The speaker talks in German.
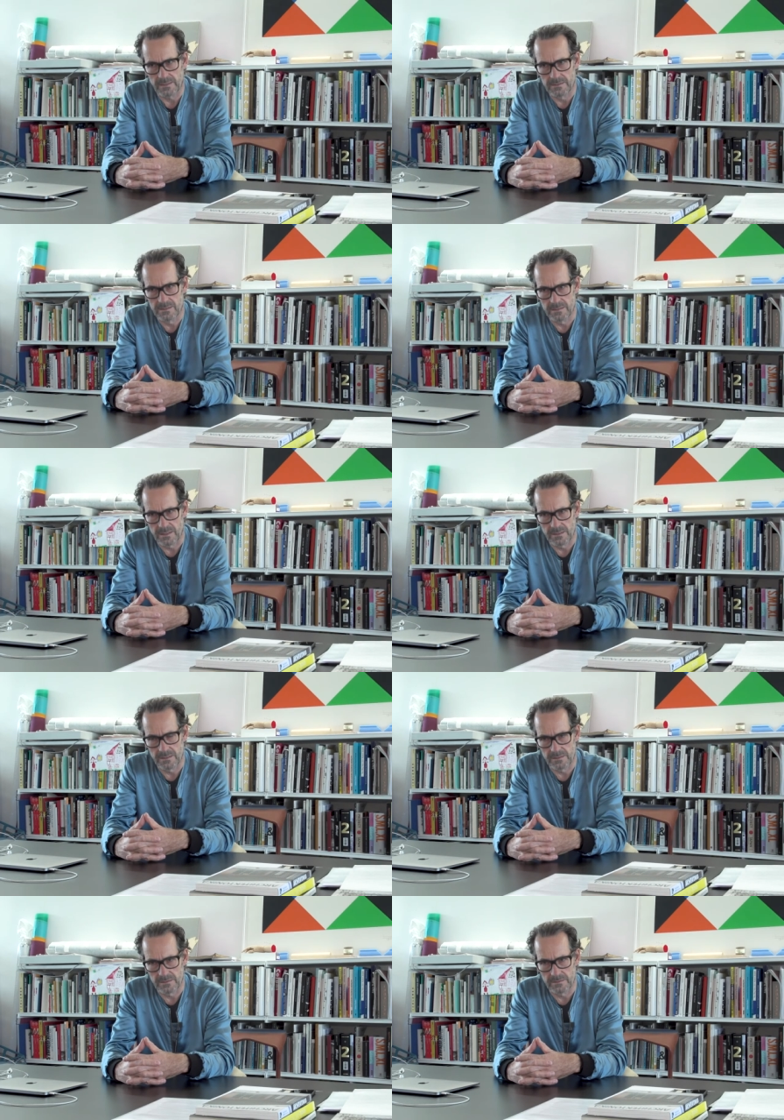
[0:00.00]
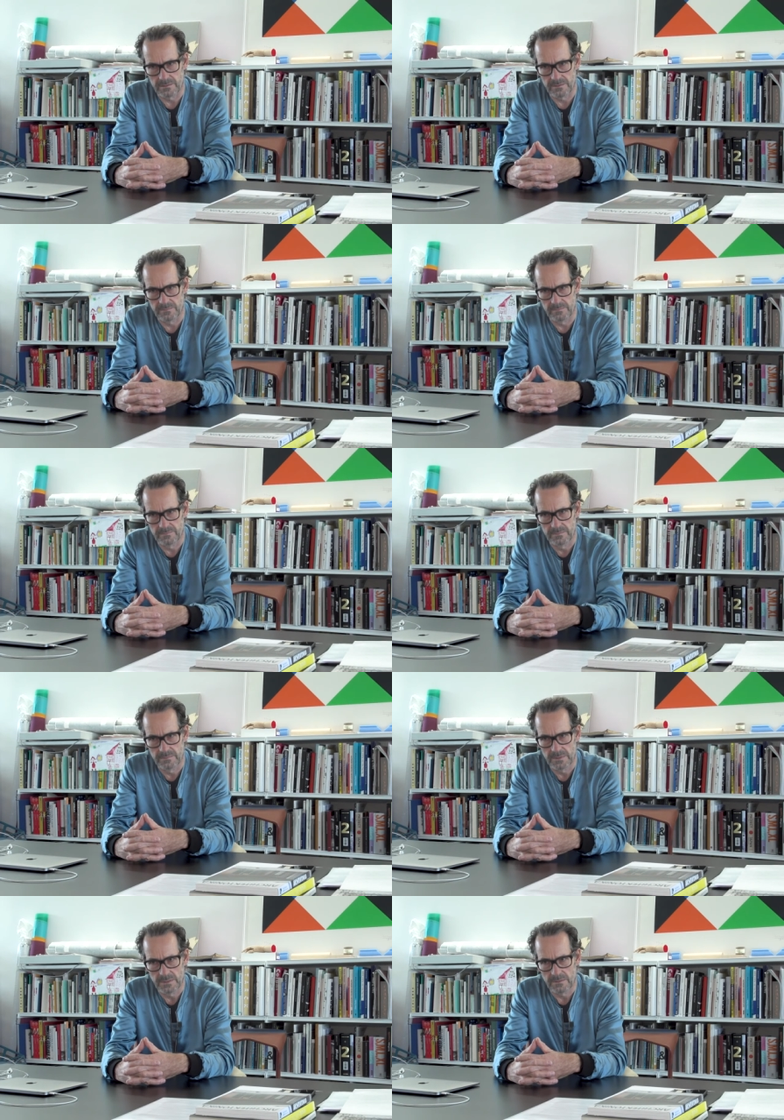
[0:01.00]
als Designer
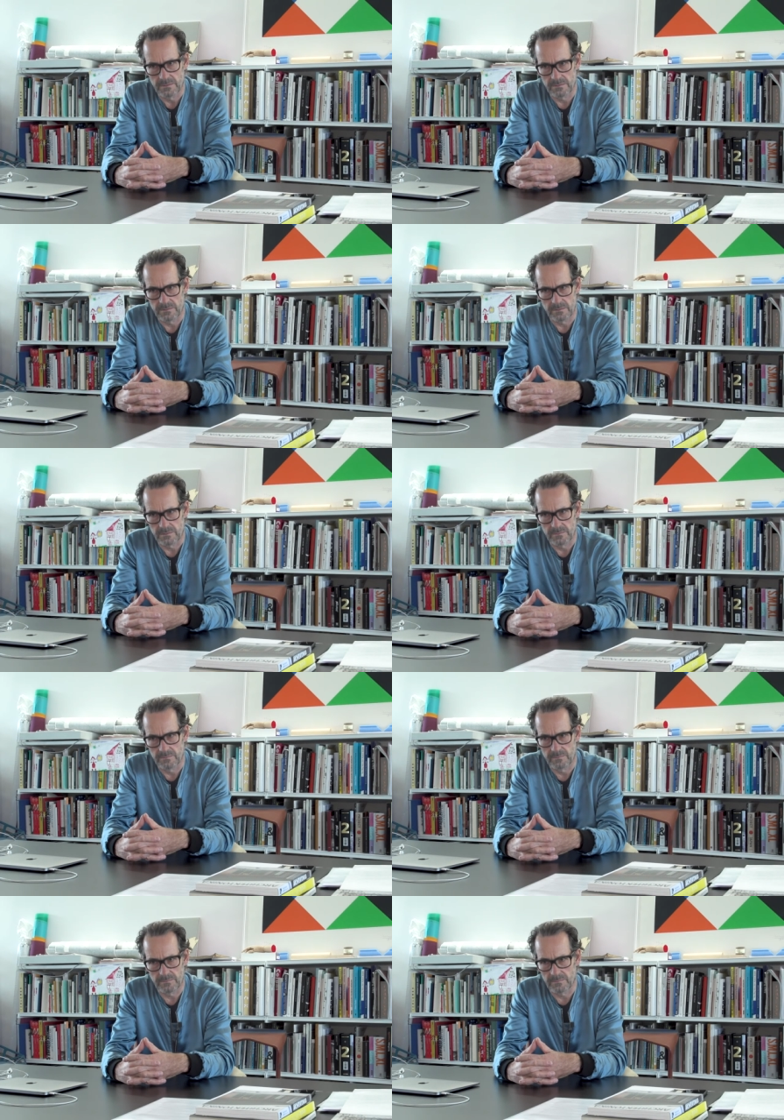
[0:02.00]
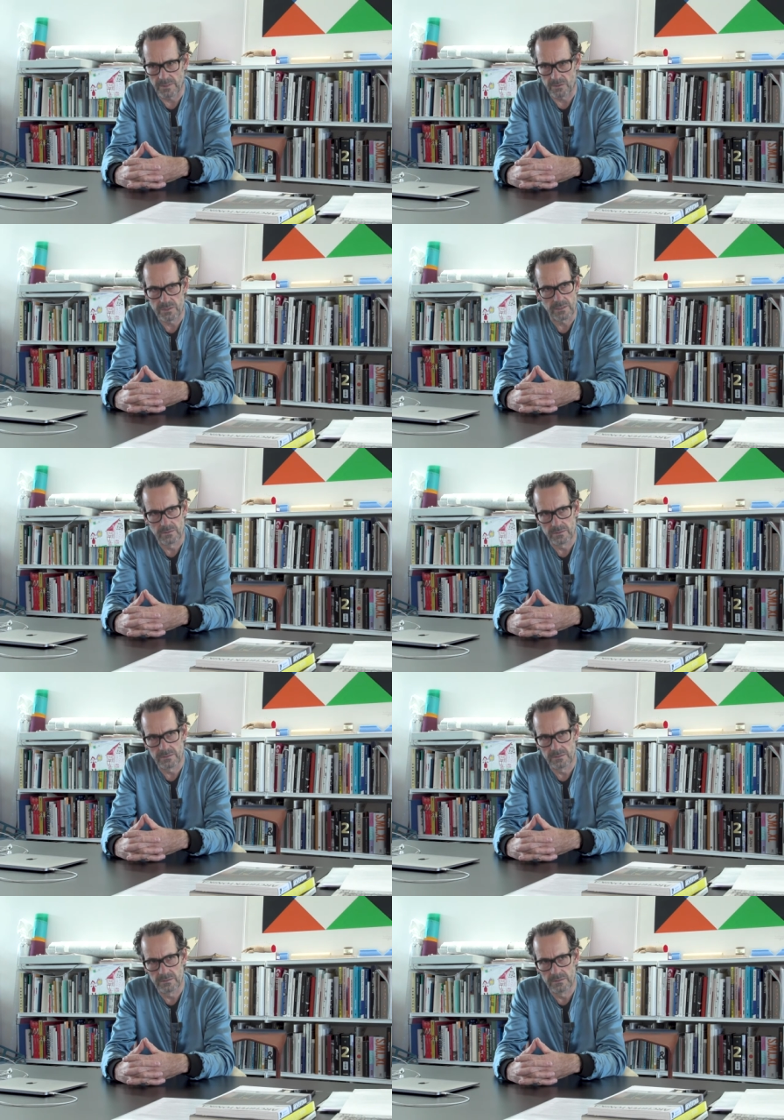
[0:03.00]
äh,
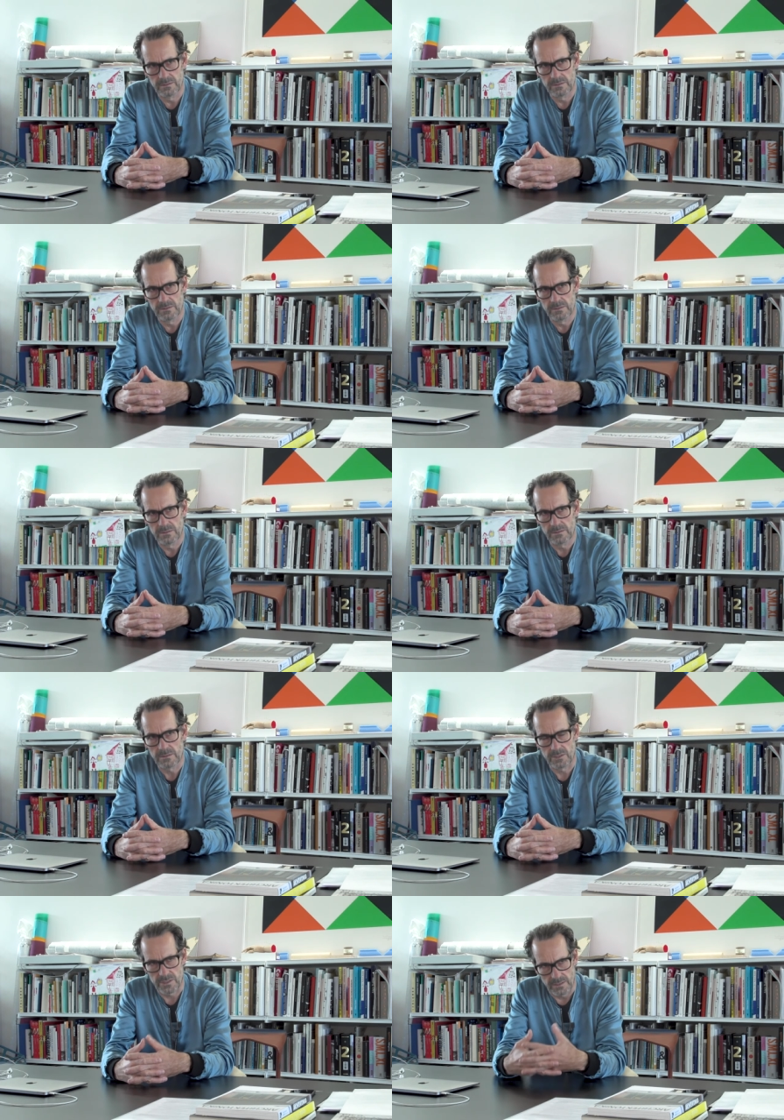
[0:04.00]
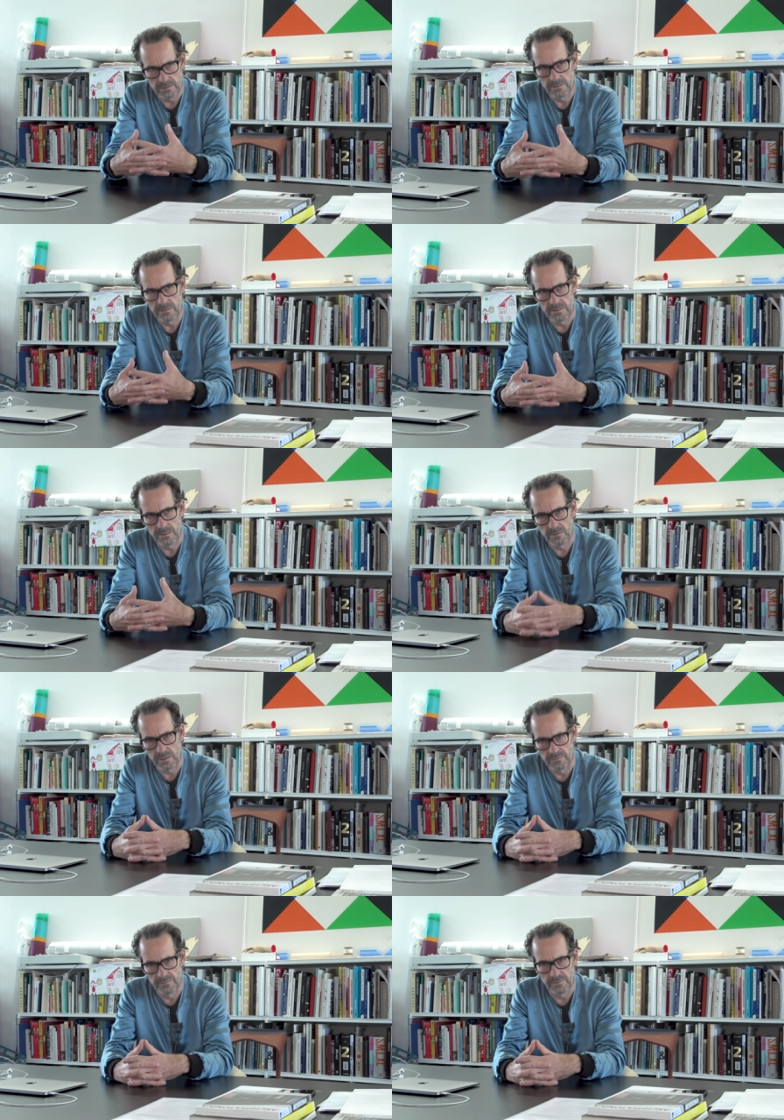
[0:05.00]
Ausstellungen gestalten, die
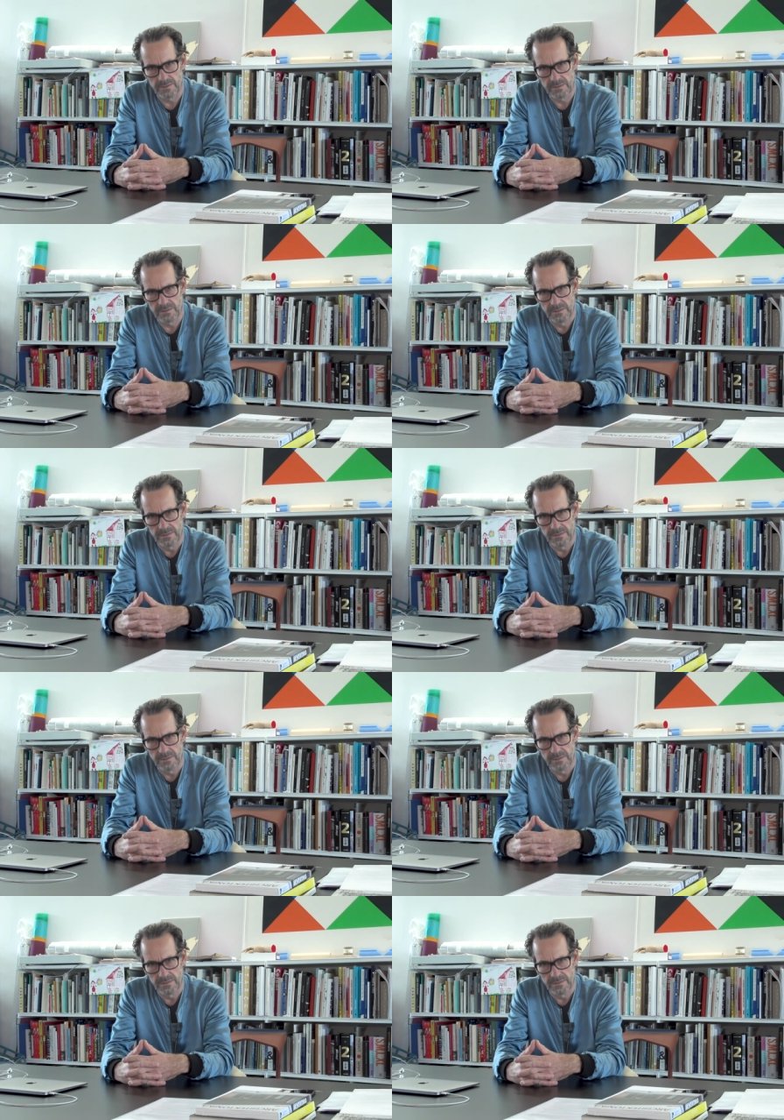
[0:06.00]
Szenografie.